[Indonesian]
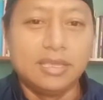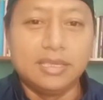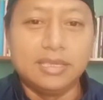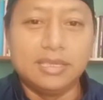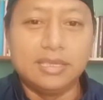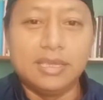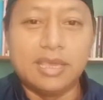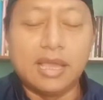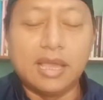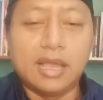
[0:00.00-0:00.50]

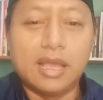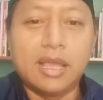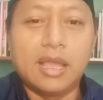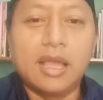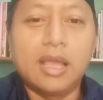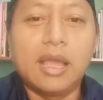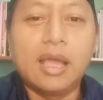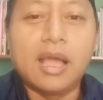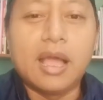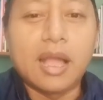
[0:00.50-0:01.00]
yang
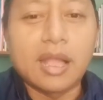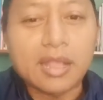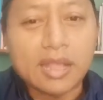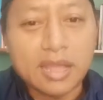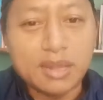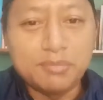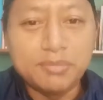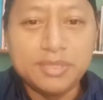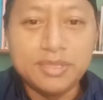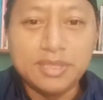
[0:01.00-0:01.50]

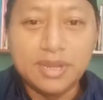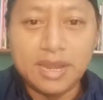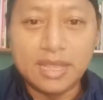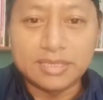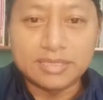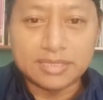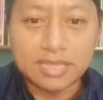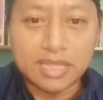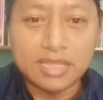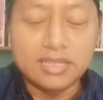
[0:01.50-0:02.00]
akan
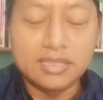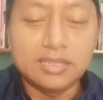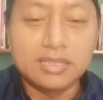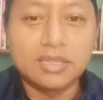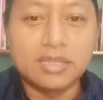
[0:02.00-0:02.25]
menjelaskan